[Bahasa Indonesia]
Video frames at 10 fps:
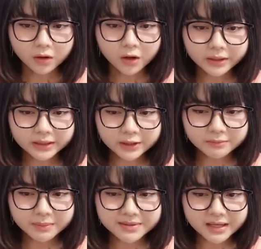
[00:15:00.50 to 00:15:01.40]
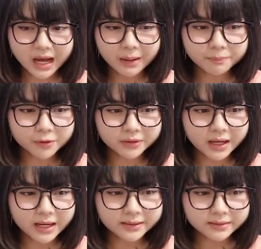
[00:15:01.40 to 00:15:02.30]
oh kita cuma bisa upload
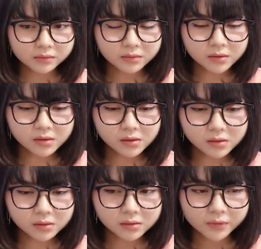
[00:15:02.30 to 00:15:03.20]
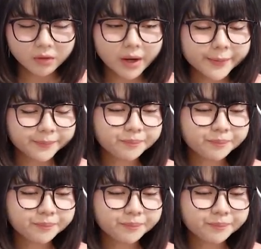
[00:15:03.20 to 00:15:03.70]
guys. Oh wah